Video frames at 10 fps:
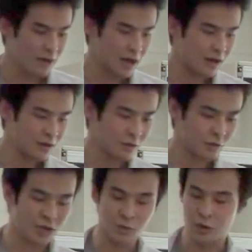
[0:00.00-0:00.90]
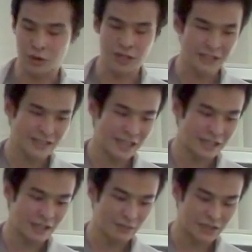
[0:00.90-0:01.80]
まあ、この疑問クラスに
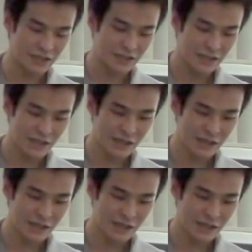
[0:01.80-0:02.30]
あたります。